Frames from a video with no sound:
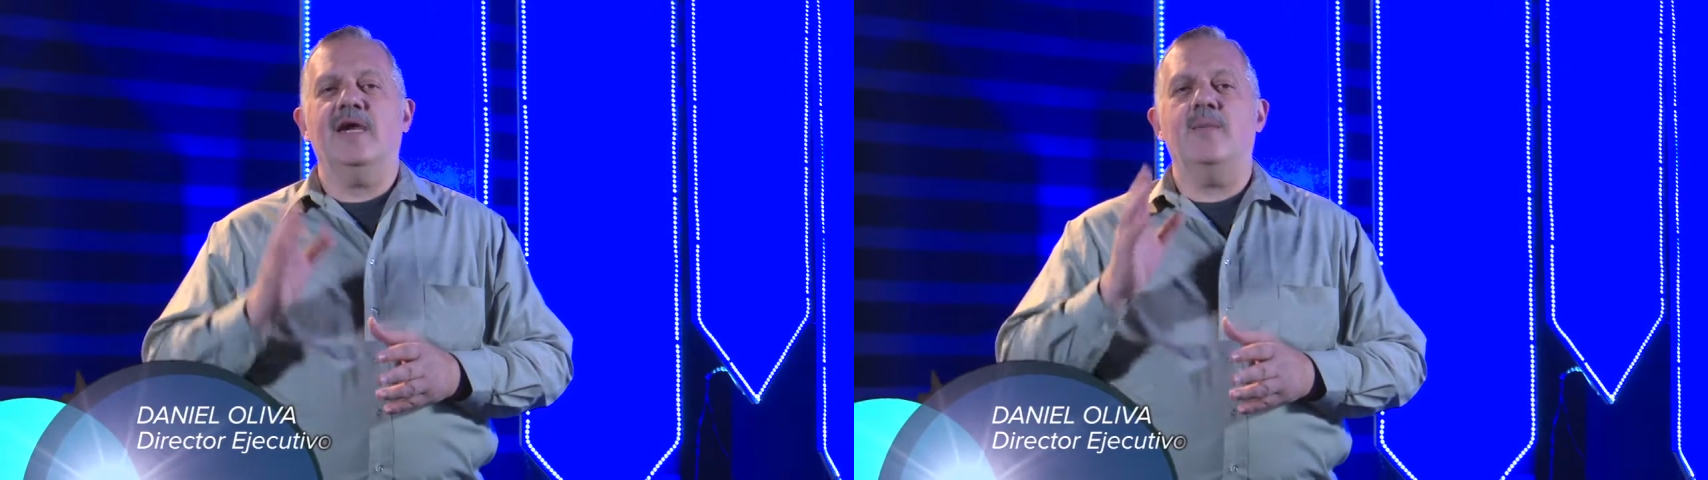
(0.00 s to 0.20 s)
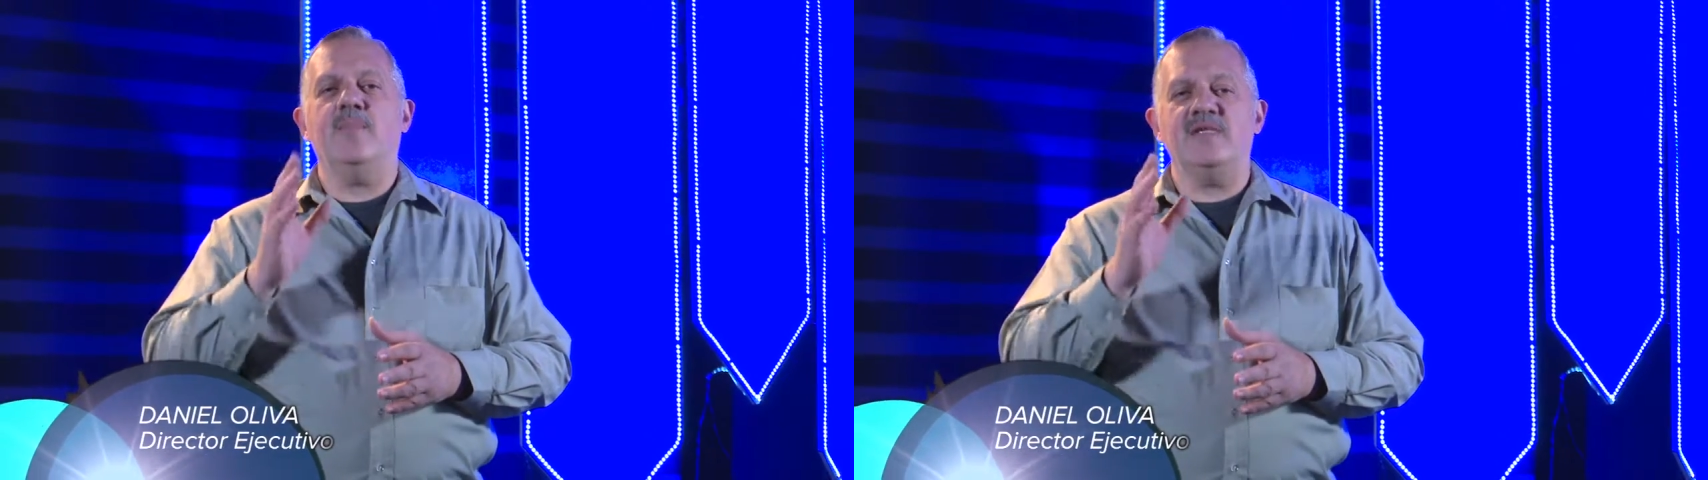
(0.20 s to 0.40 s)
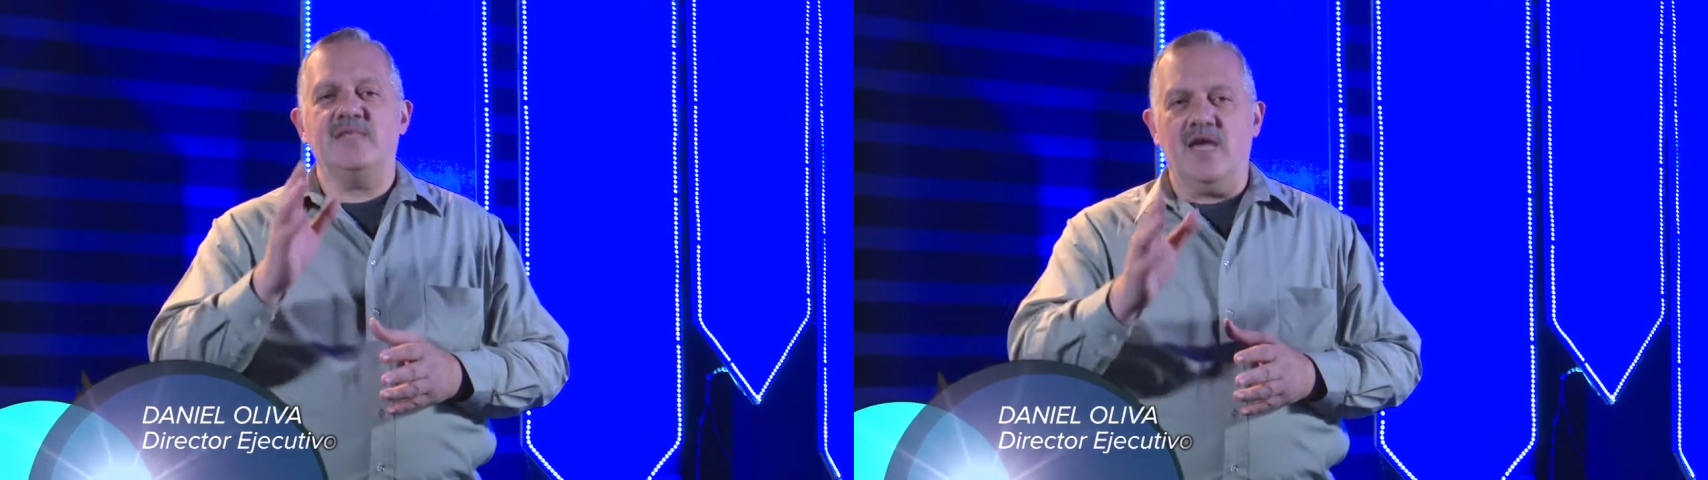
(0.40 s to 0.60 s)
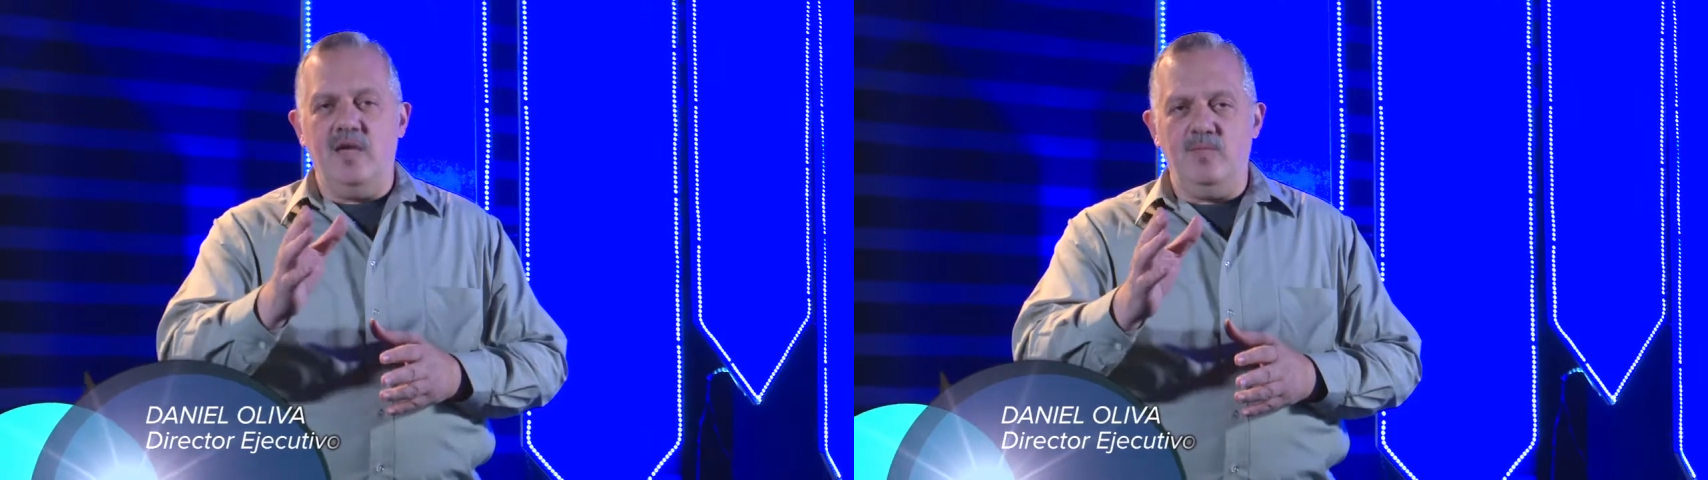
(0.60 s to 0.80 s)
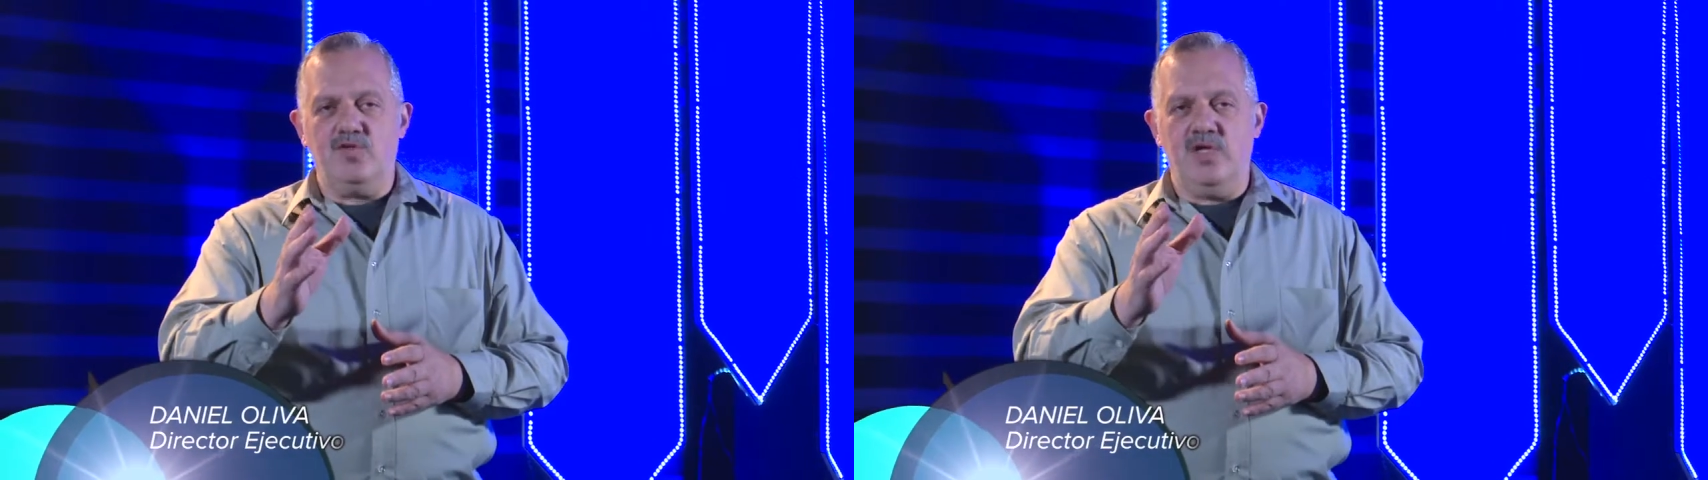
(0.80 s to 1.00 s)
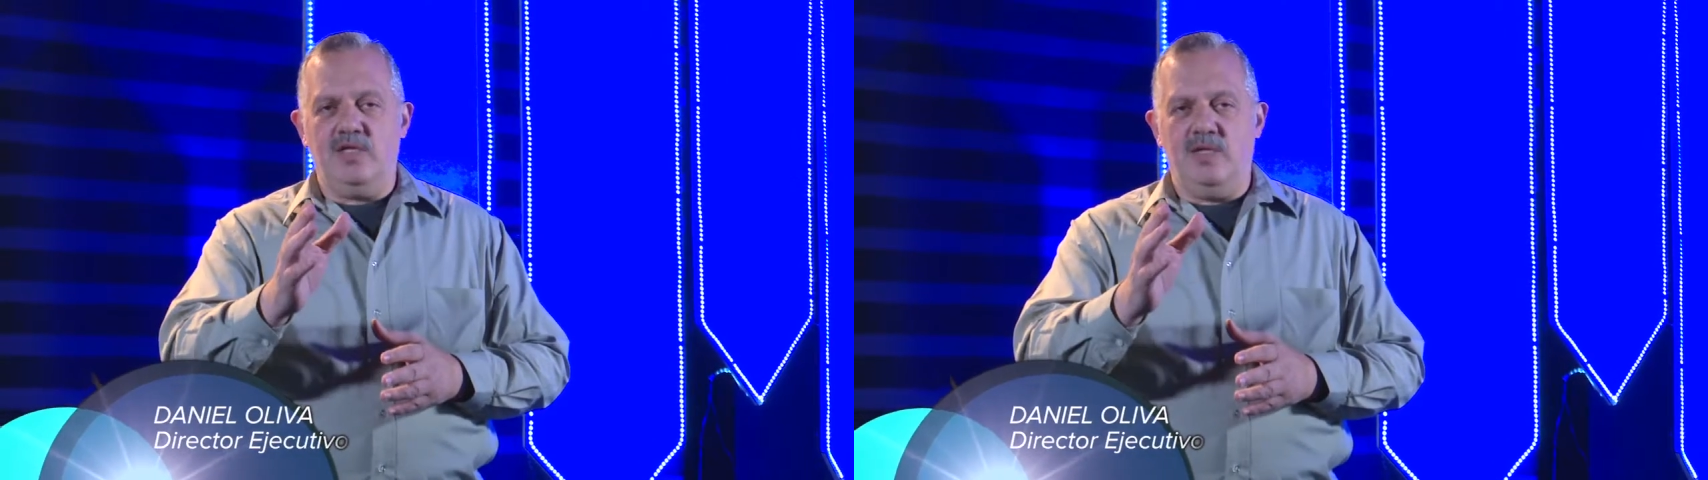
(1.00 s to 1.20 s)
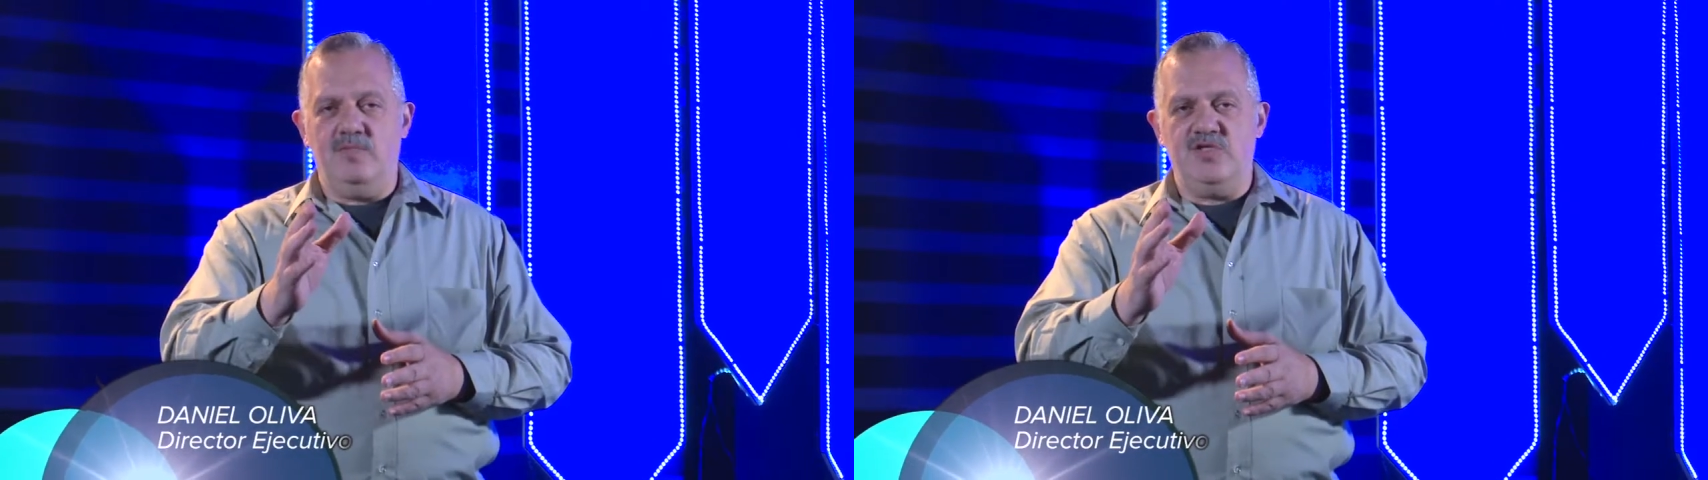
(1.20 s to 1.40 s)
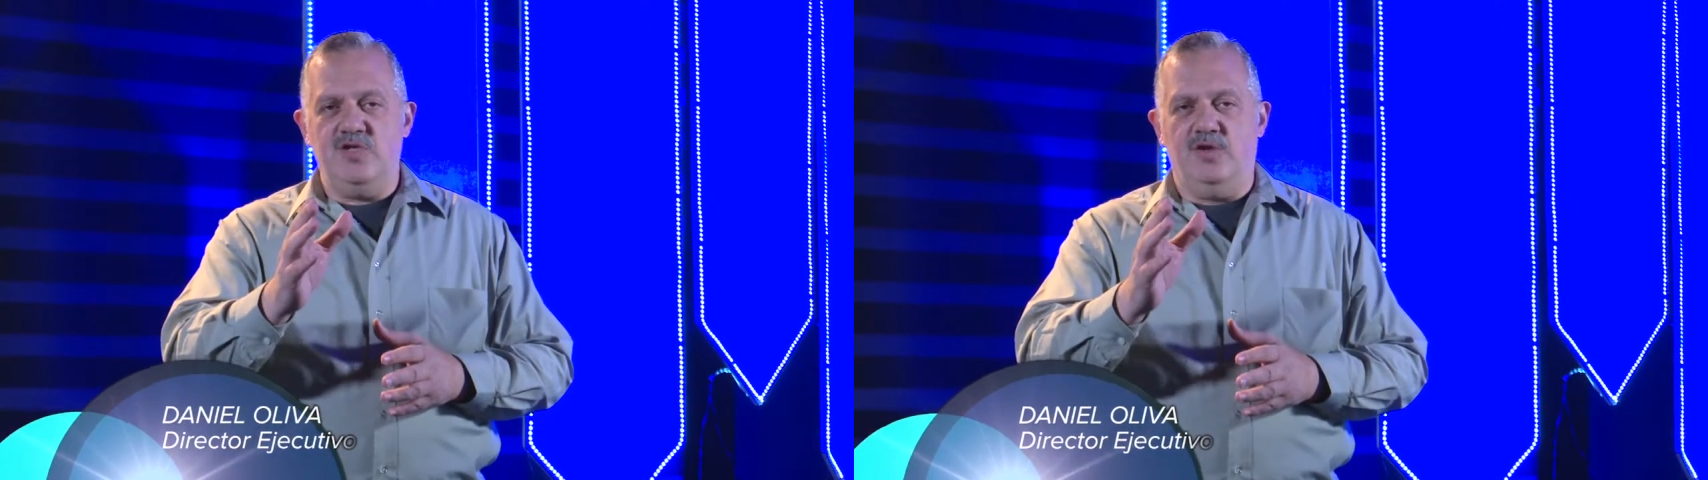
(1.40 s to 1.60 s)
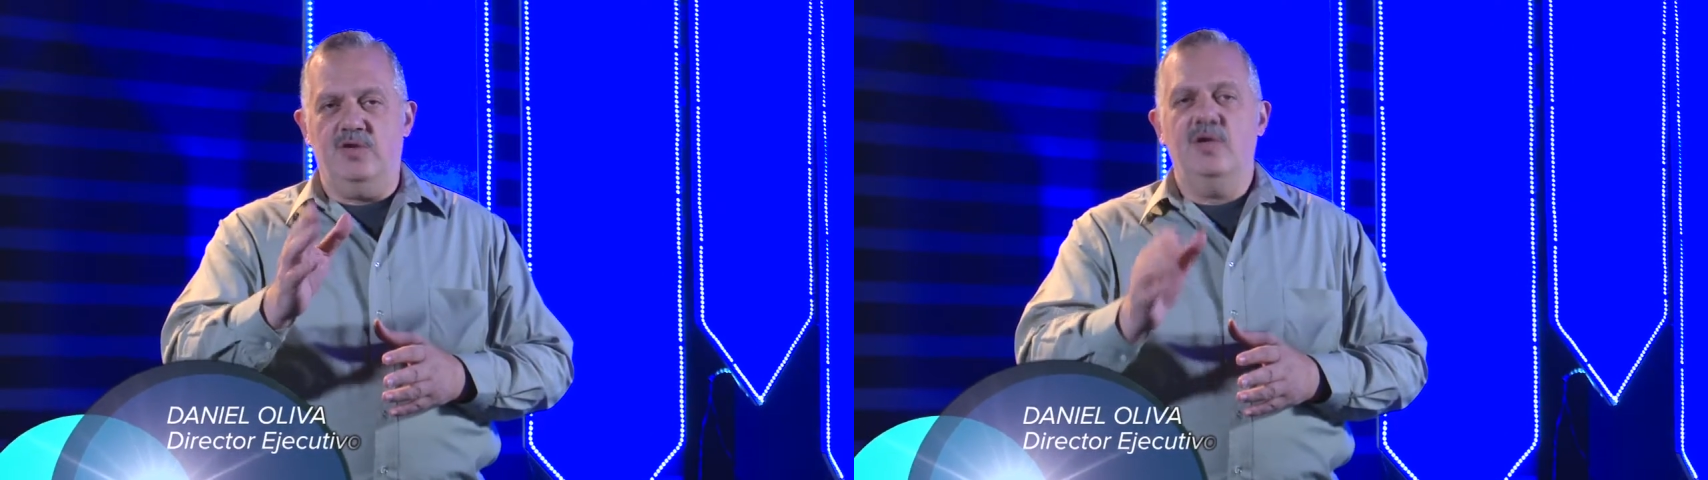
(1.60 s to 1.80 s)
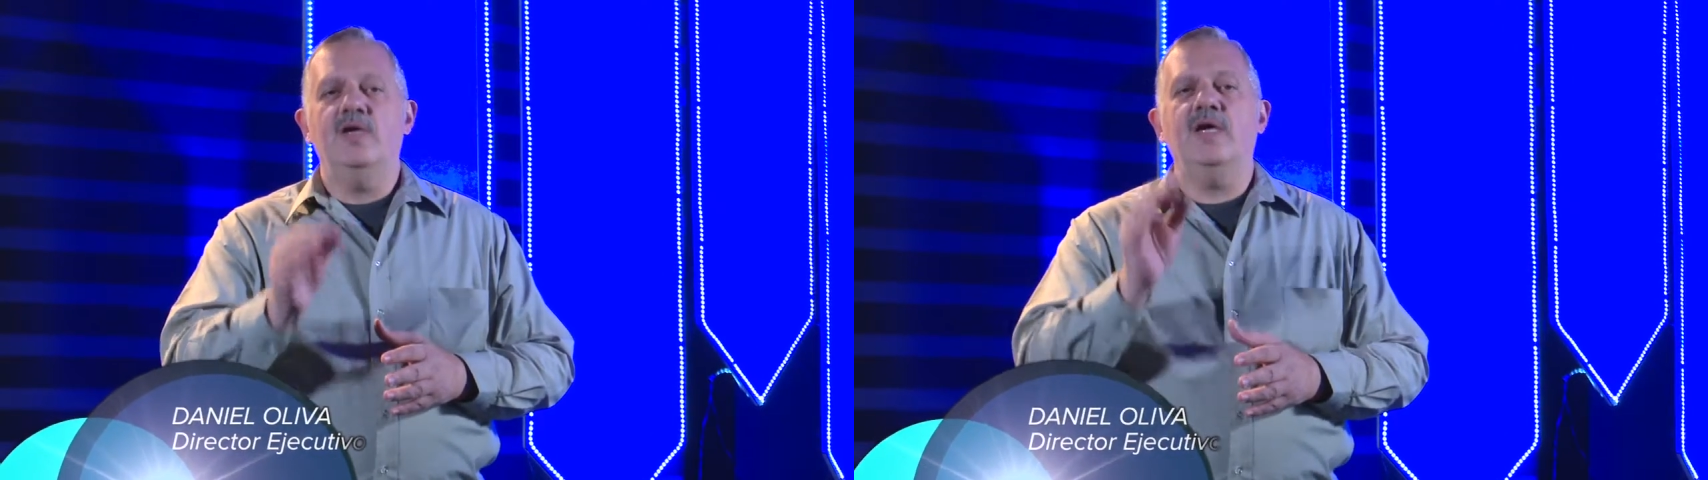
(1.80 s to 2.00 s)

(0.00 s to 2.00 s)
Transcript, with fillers: que perseguimos esta visión,